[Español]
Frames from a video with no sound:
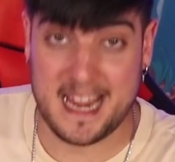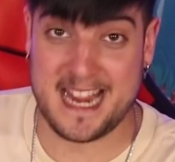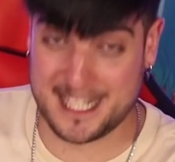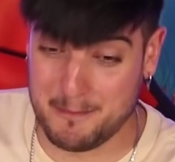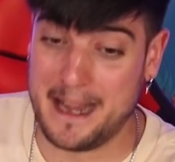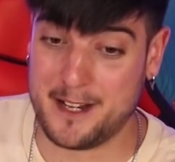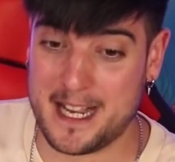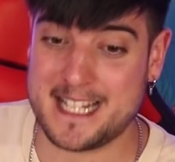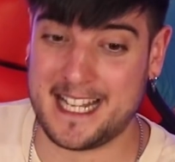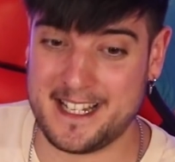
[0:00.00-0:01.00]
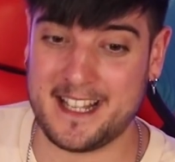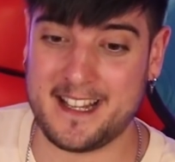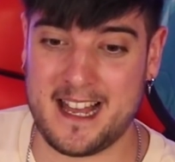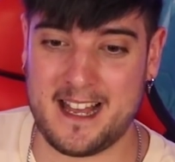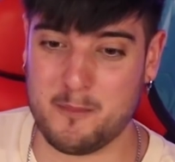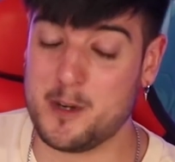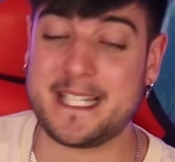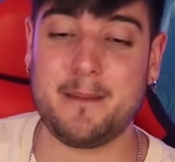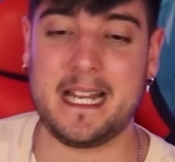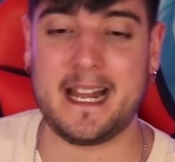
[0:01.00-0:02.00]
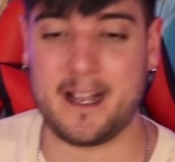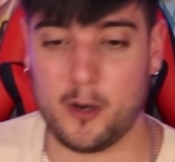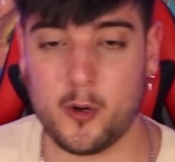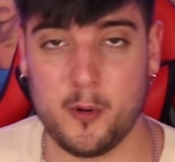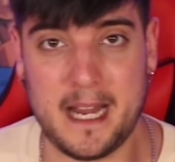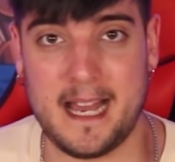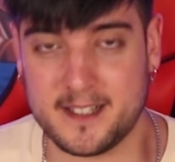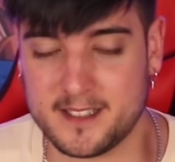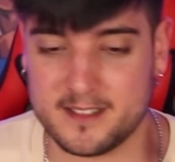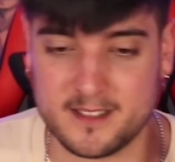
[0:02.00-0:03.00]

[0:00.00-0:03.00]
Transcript: Es Mario Castañeda, muy similar a Goku Black.